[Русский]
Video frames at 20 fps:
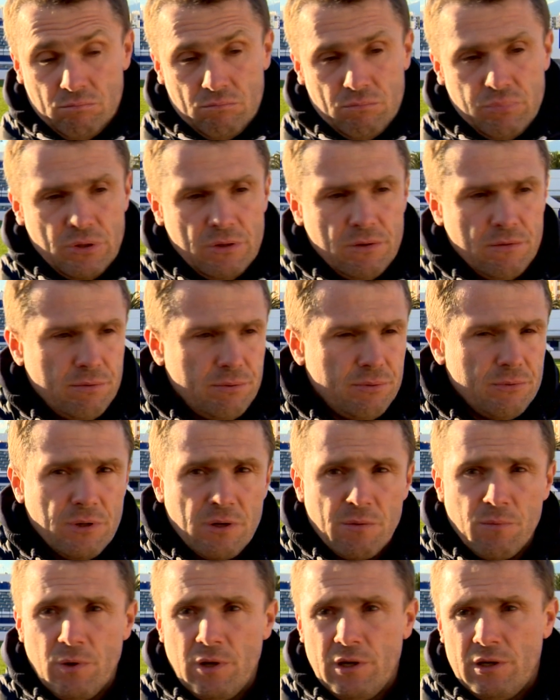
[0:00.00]
Да,
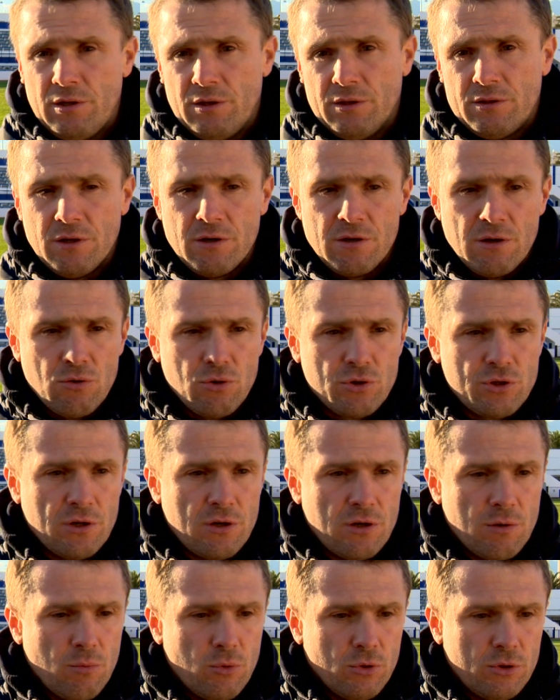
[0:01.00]
нормально, это хорошая
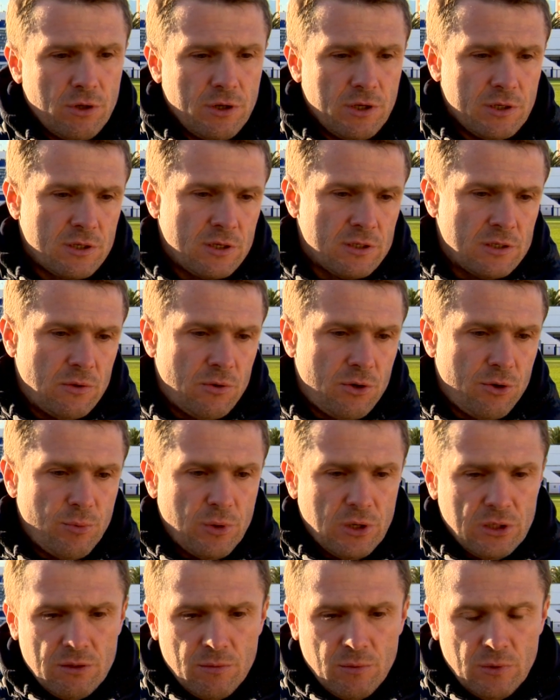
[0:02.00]
работа. Я сказал
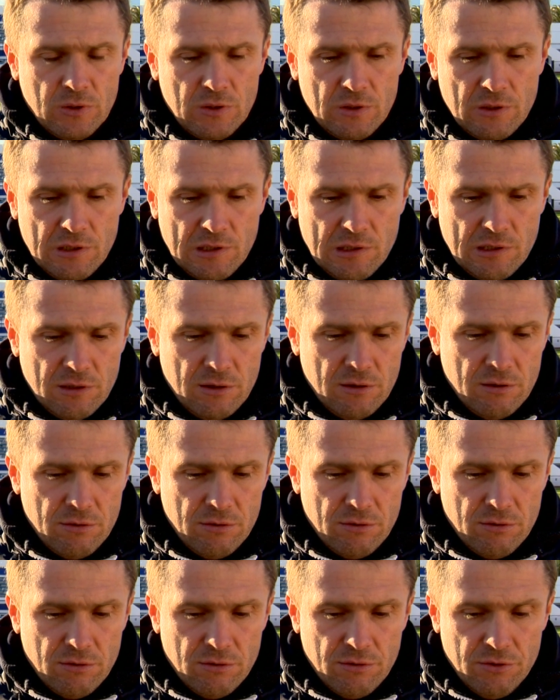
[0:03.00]
ребятам, это
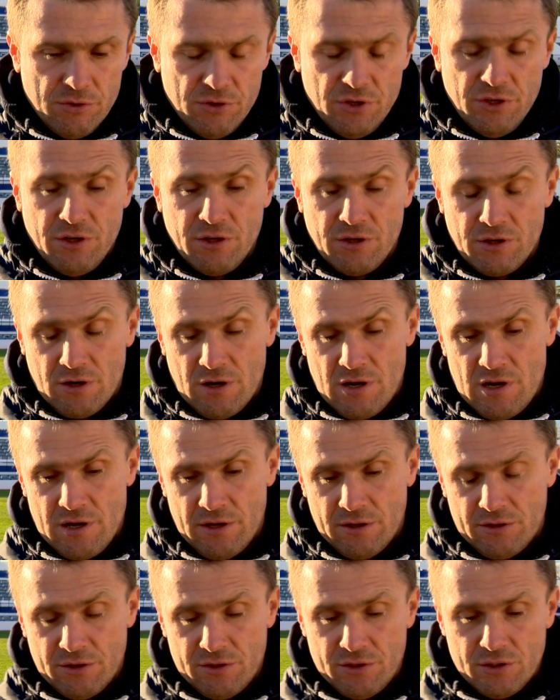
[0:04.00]
не игра,
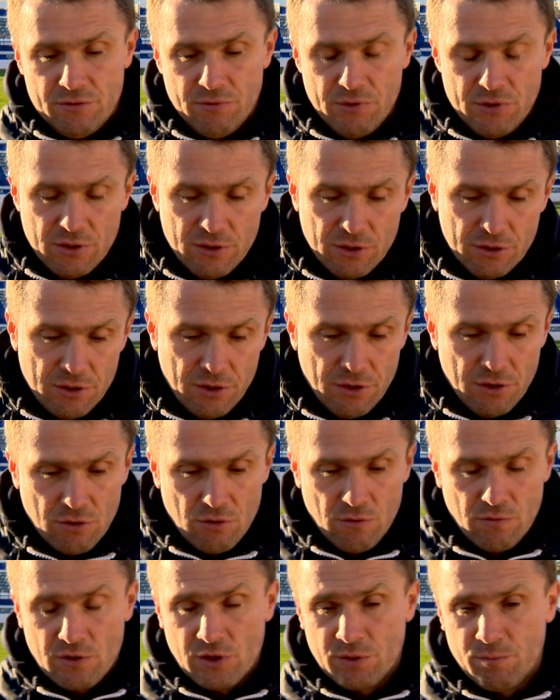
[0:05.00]
это действительно
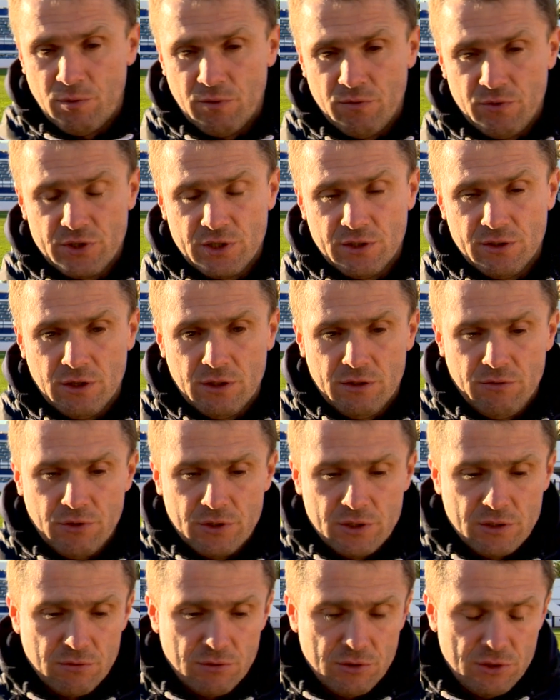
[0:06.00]
тренировка с повышенной
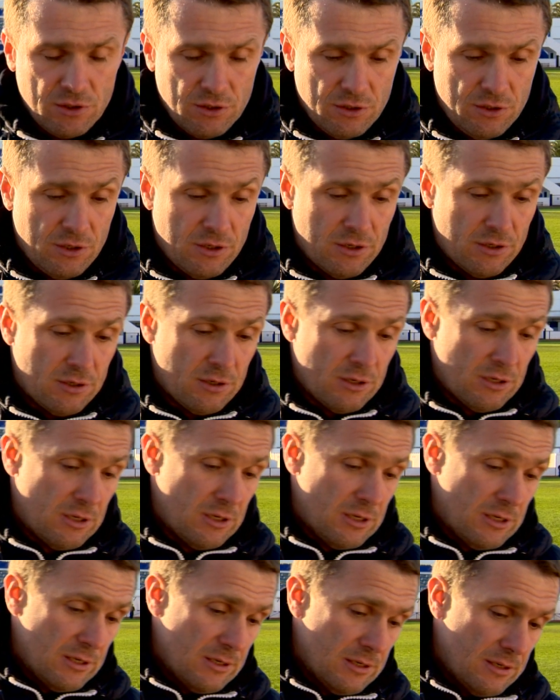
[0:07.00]
ответственностью, где
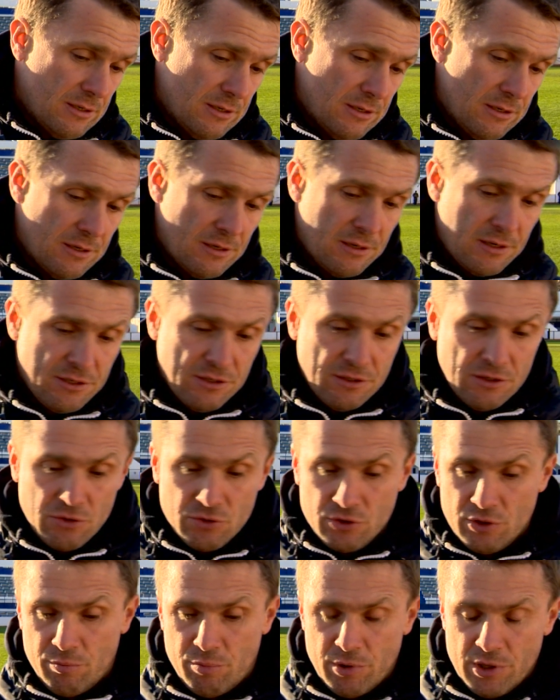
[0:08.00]
э, они
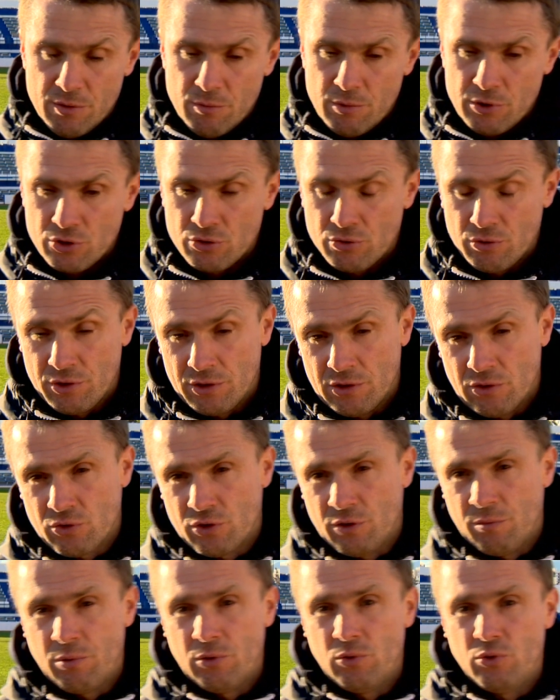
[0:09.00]
должны понимать, что они
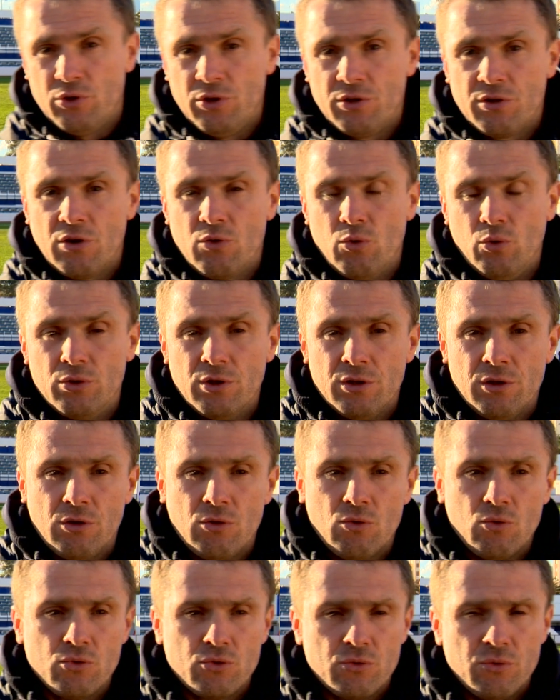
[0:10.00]
должны получить какую-то
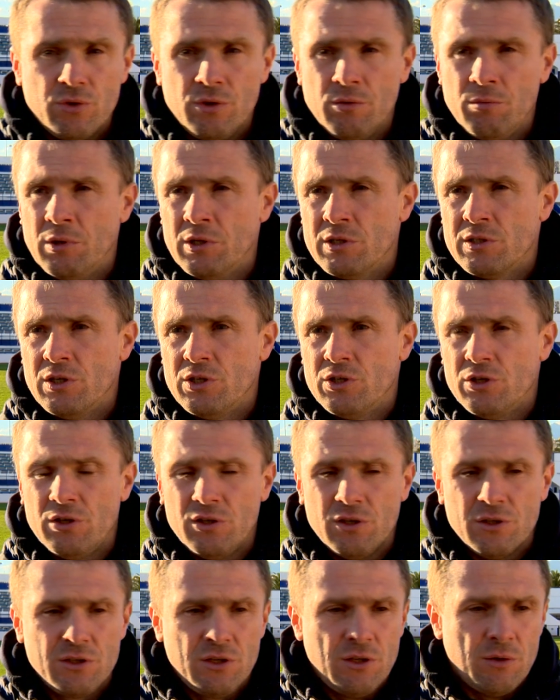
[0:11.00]
нагрузку. Не имеет
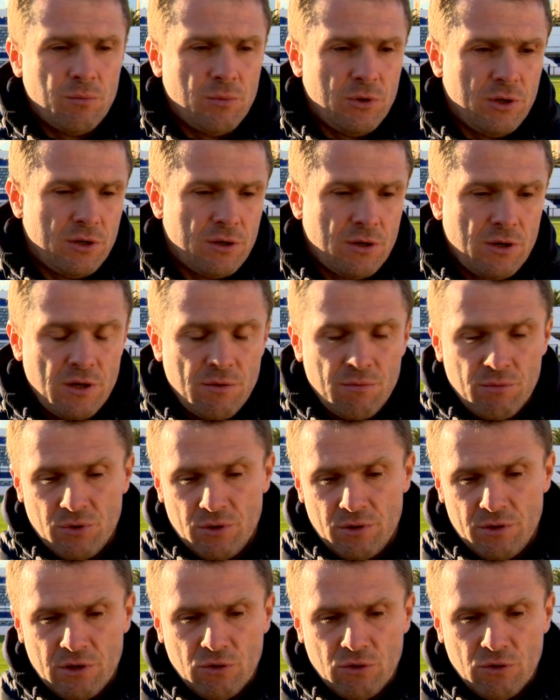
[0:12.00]
значения, с кем мы играем.